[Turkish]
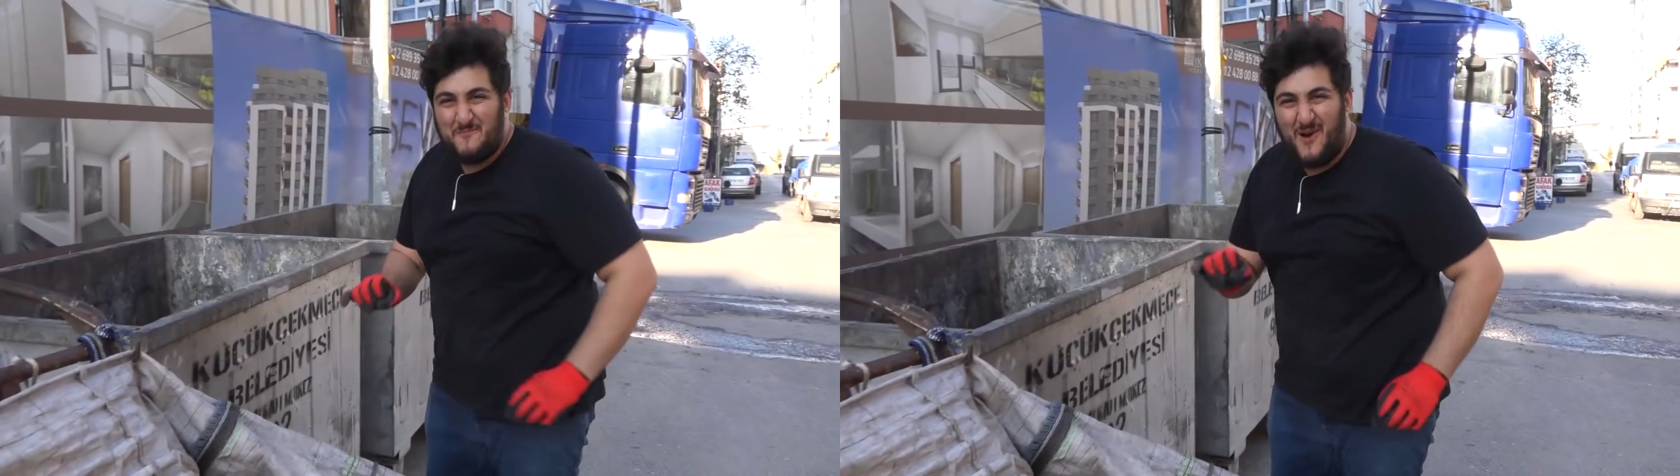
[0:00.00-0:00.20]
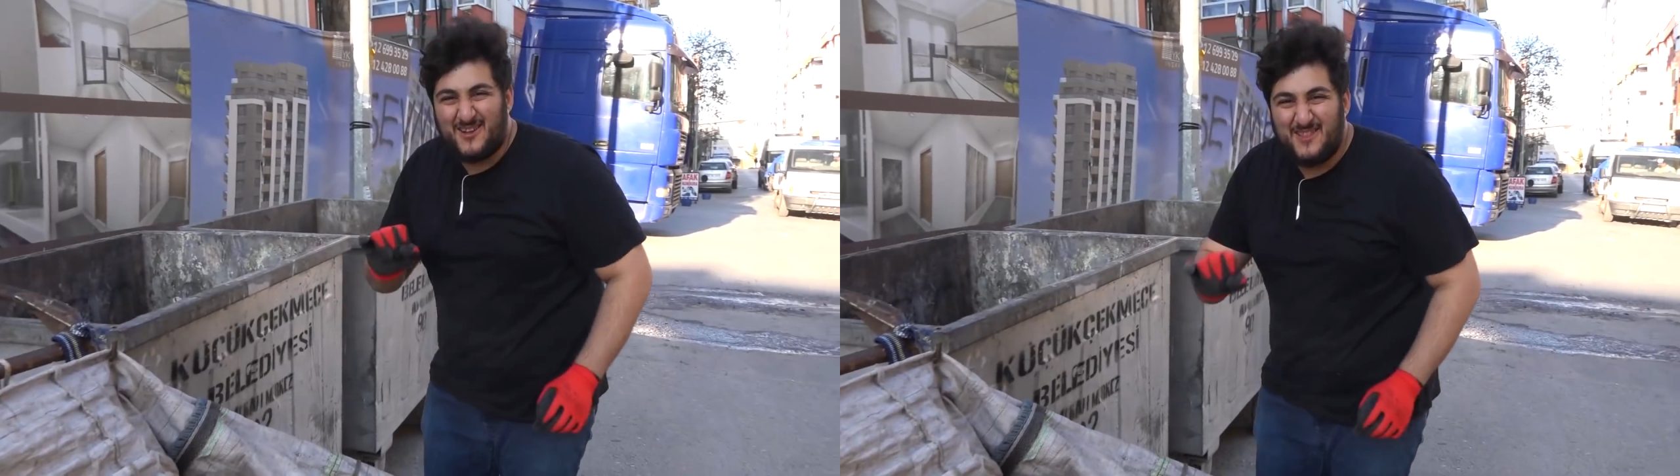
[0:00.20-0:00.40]

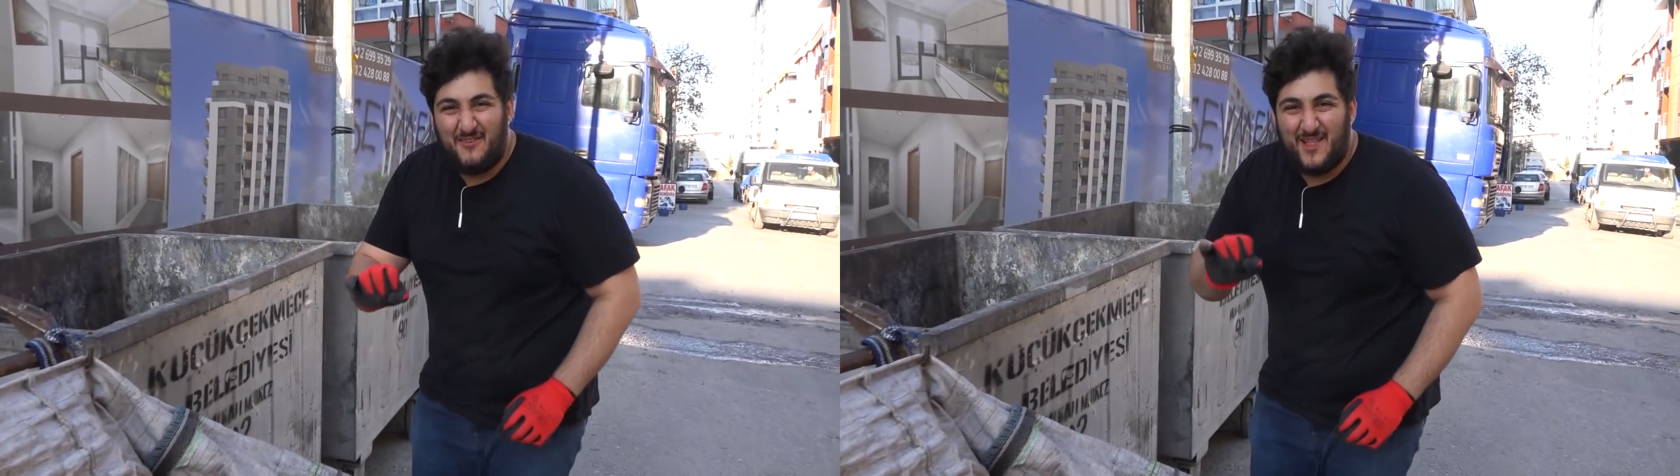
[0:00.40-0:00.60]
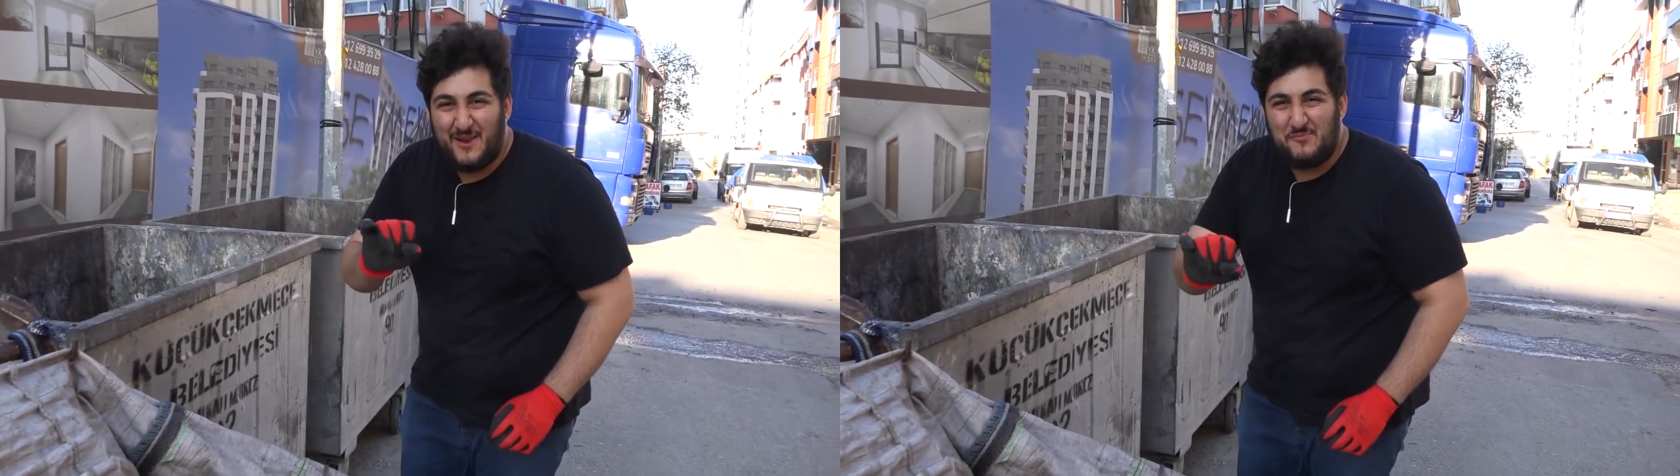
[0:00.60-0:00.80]

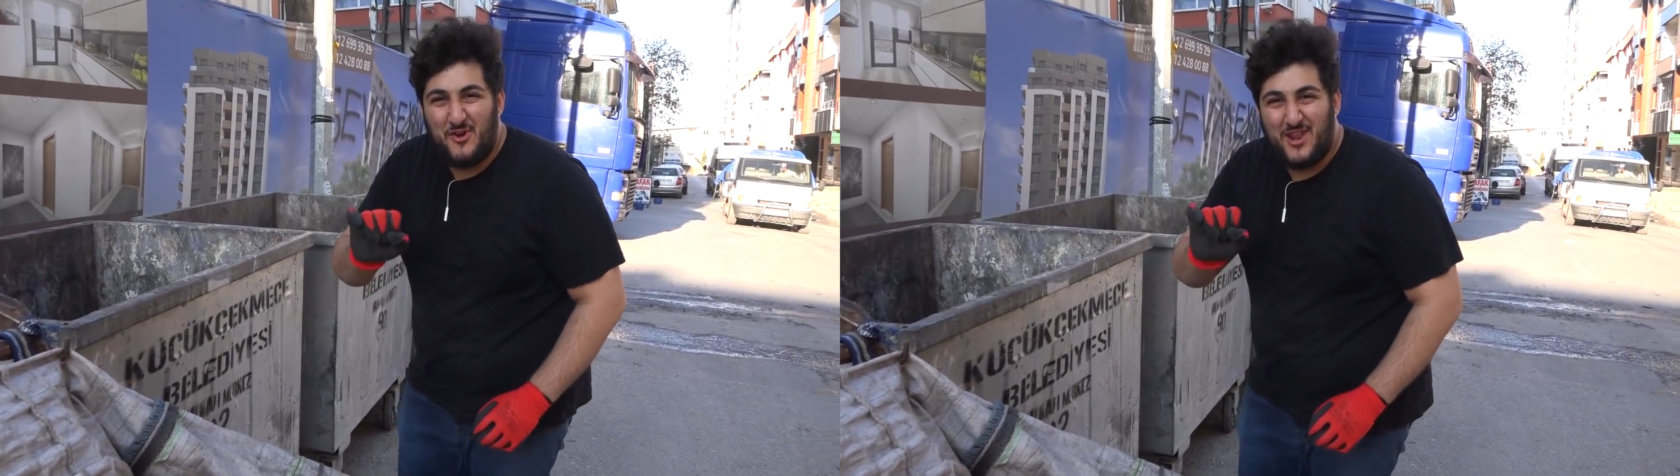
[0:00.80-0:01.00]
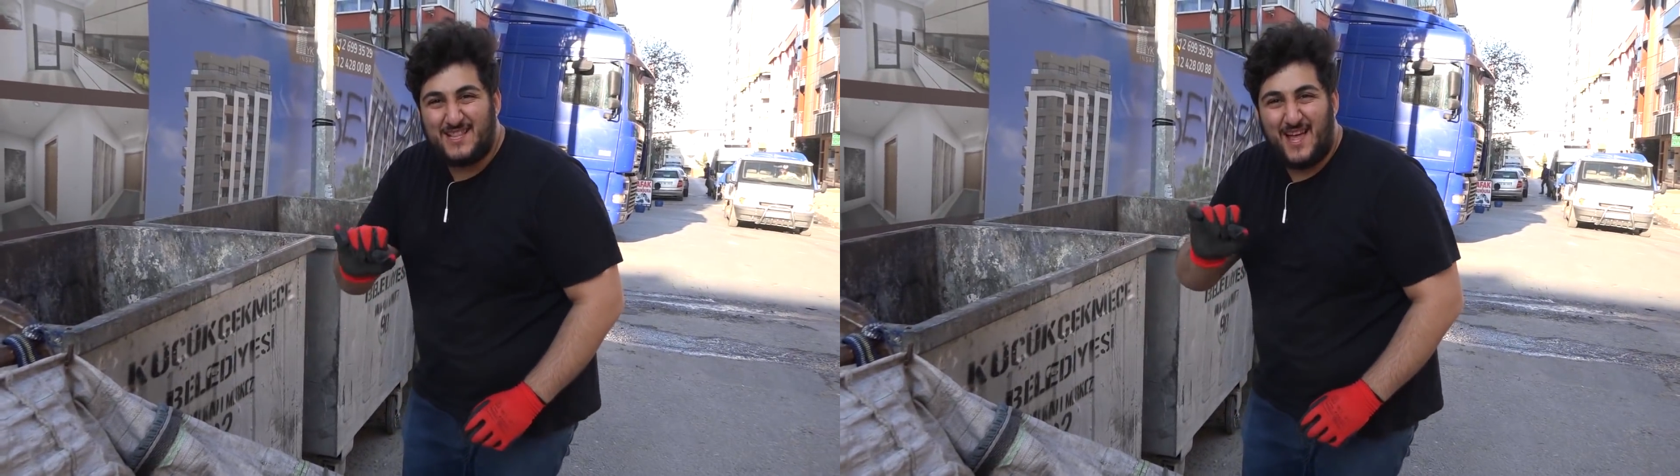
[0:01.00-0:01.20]
Baklavalar,
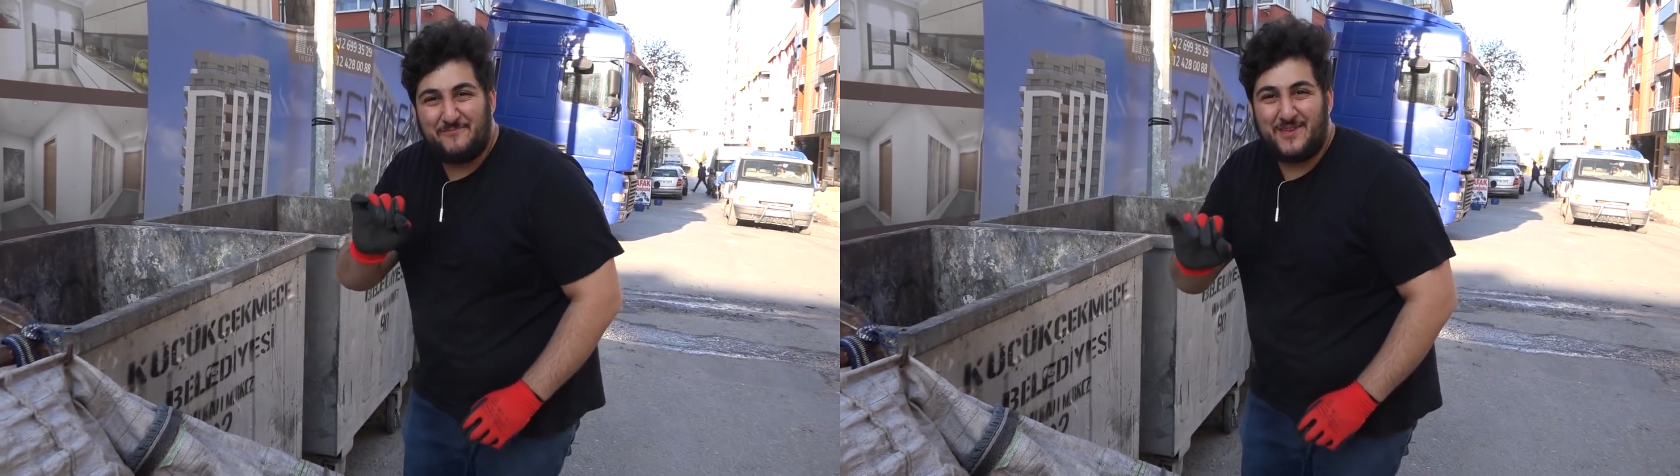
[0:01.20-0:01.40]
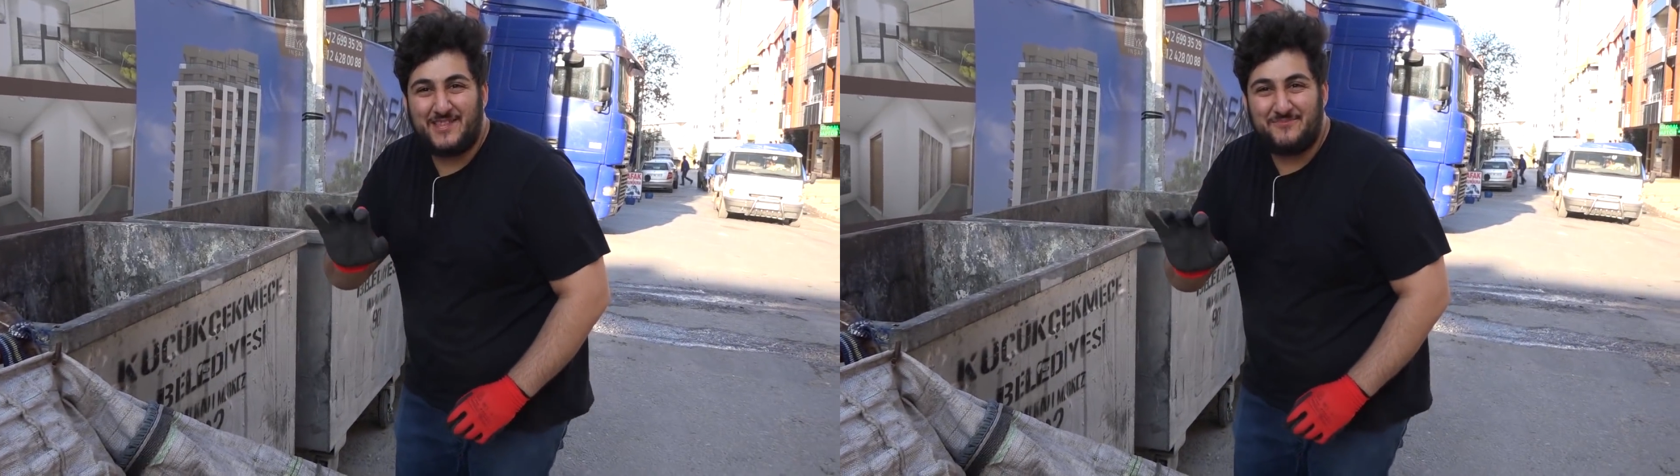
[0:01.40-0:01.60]

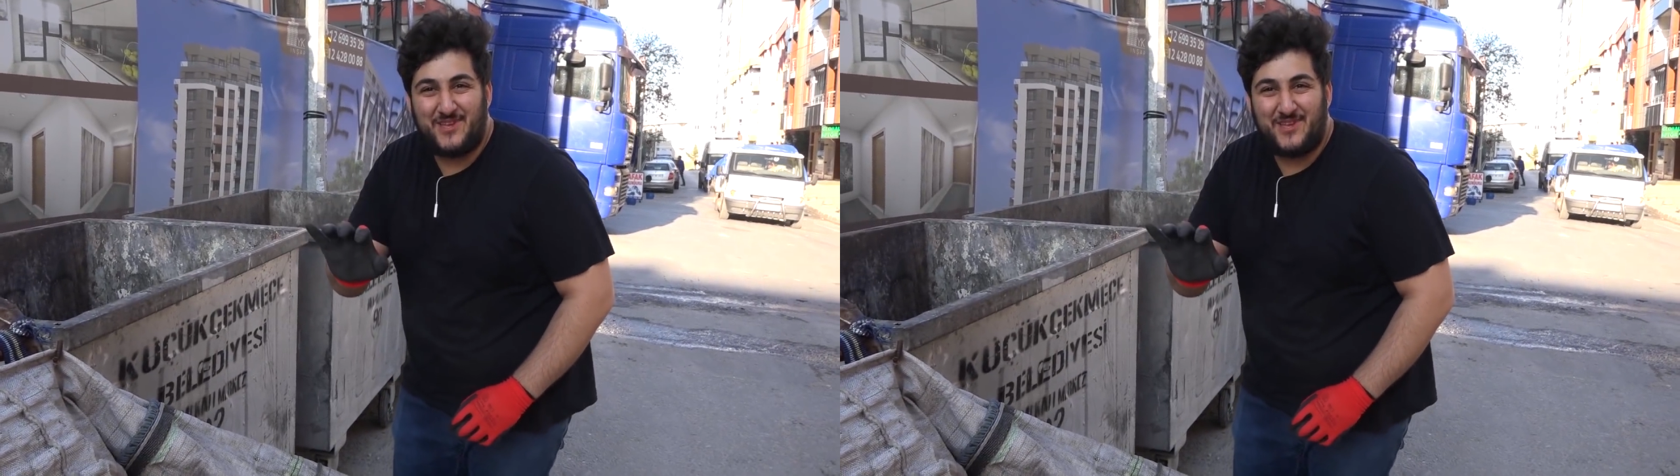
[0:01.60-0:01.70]
börekler bir yedim